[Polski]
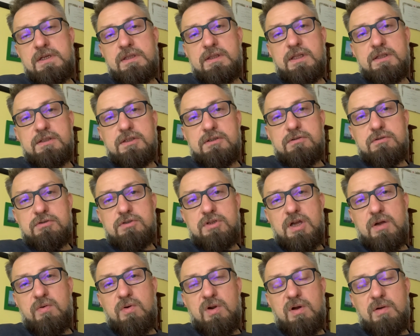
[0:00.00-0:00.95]
dlatego że
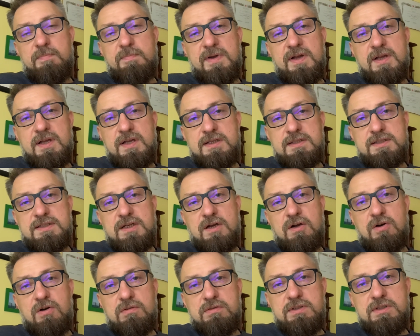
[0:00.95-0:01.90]
Europa
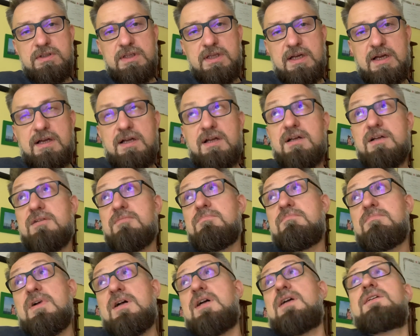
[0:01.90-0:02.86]
Zachodnia
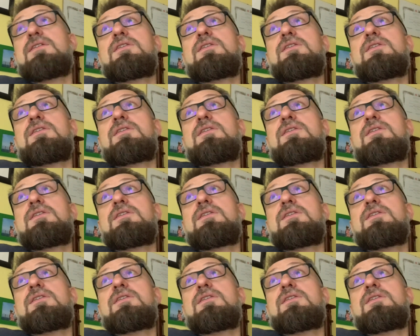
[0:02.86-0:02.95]
ma